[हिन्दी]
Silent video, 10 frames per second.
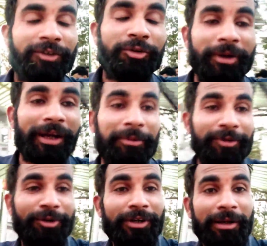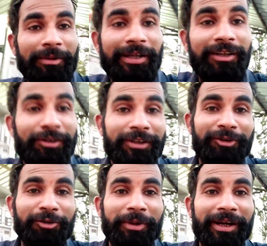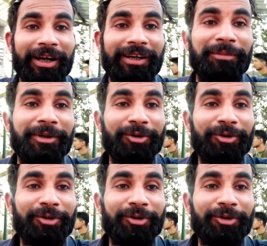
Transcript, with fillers: कि दस रुपए का पेट्रोल डलवाएंगे और दस रुपए का आखिर